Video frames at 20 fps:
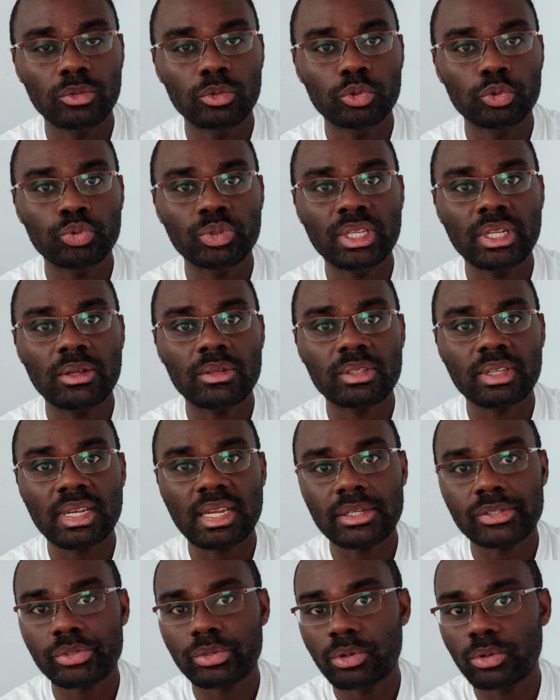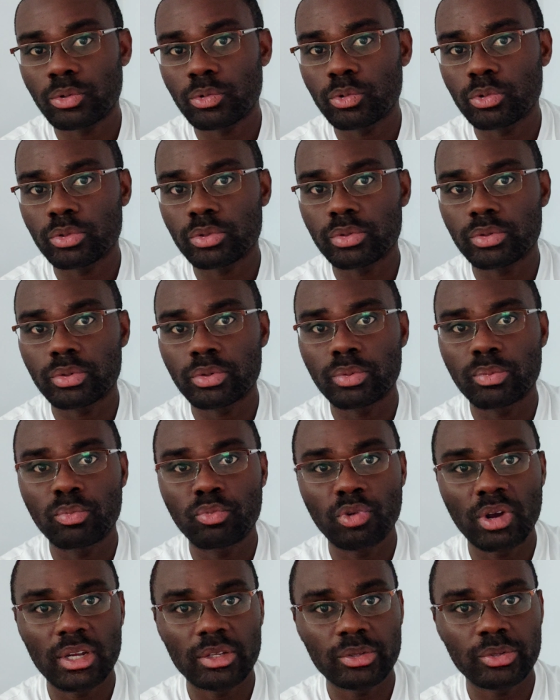Aujourd'hui, lorsque l'action coûte
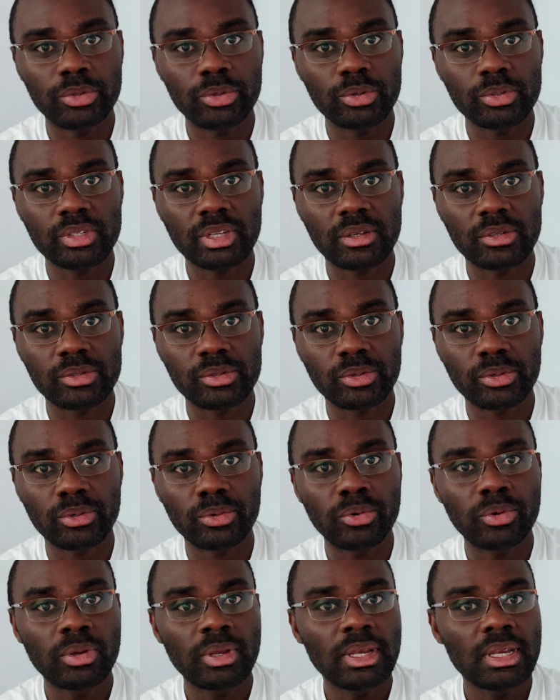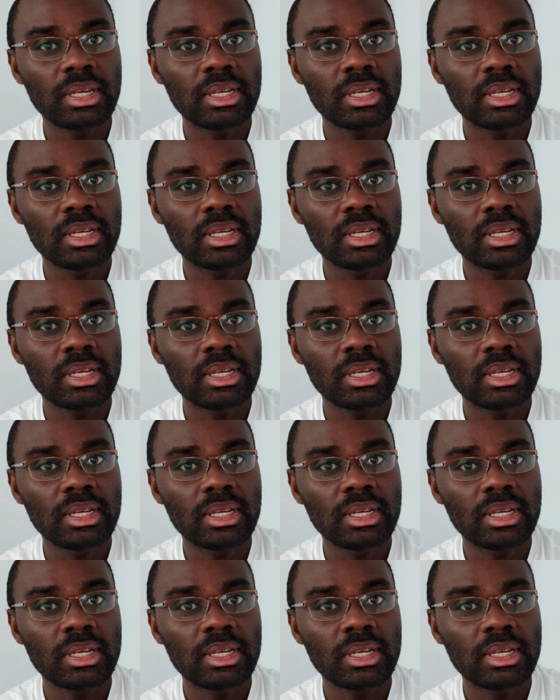moins de 200 euros,